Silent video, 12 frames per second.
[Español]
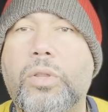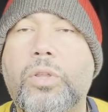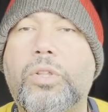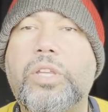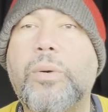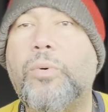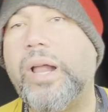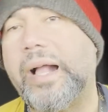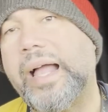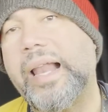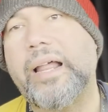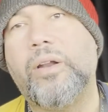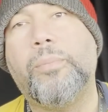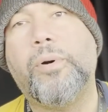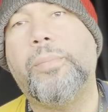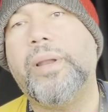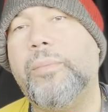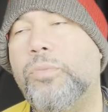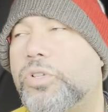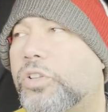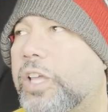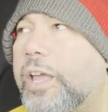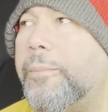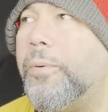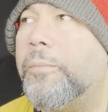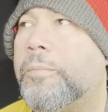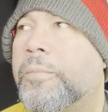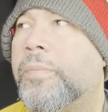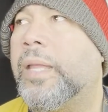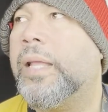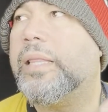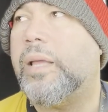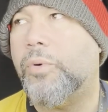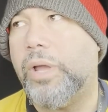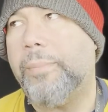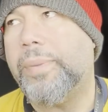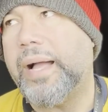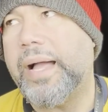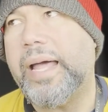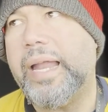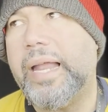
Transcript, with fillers: yo llevo una carga, no puedo perder mucho tiempo. Te voy a pagar